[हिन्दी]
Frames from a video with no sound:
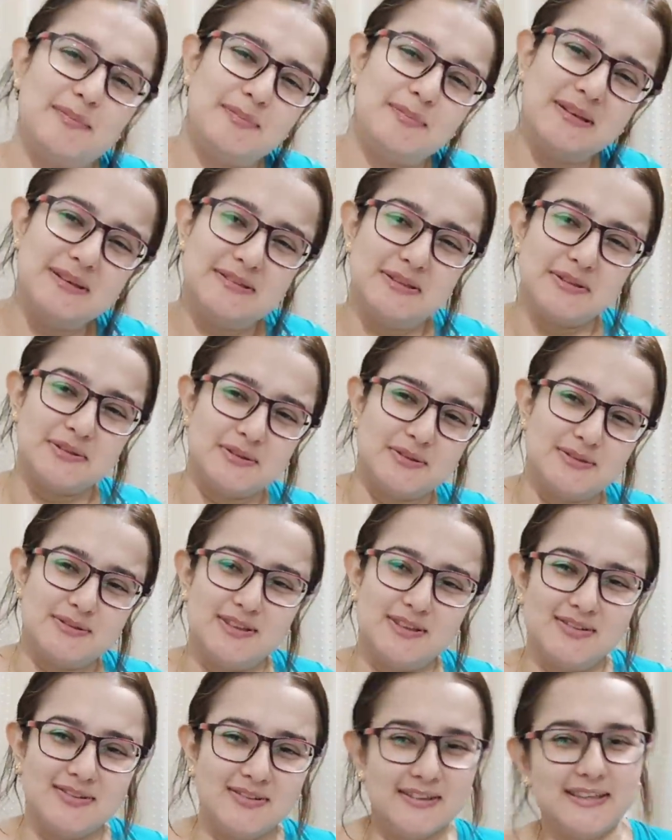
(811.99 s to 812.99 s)
फिर से सो
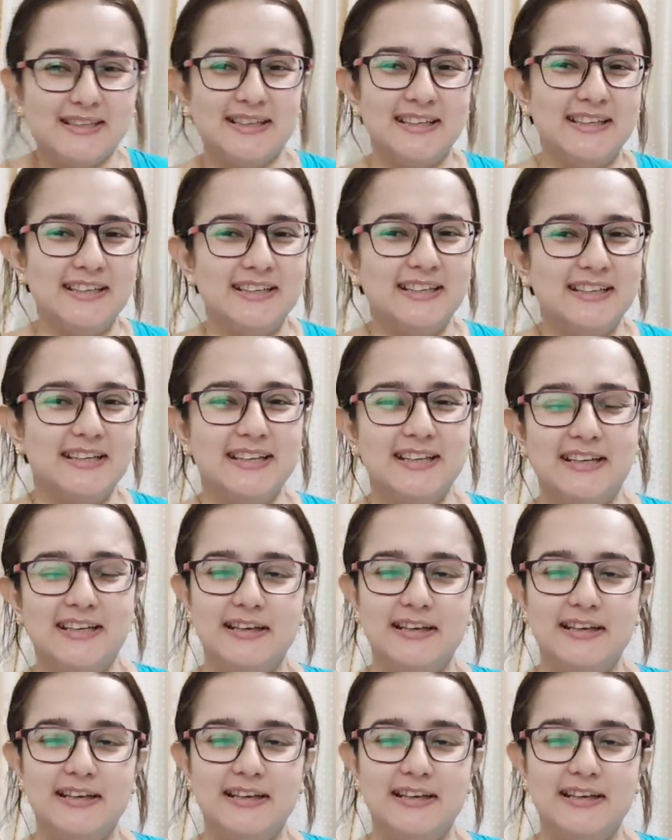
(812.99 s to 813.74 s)
जाऊंगी